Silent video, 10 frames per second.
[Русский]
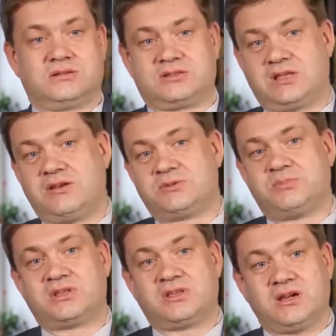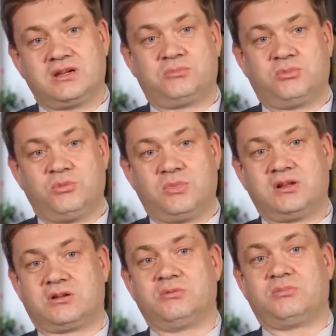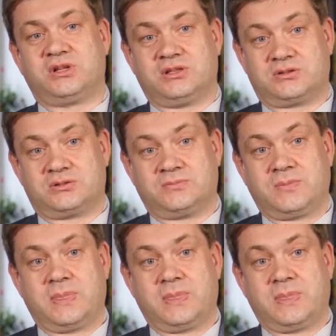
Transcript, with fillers: ставят спектакль по «Маленькому принцу».